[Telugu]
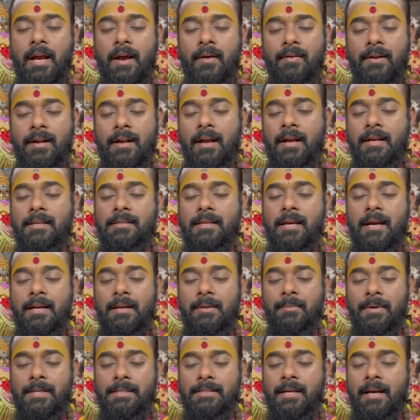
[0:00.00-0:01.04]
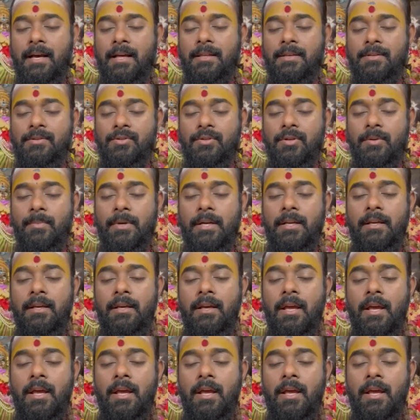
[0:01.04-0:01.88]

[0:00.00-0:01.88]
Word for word: అవకాశాన్ని ప్రసాదించమని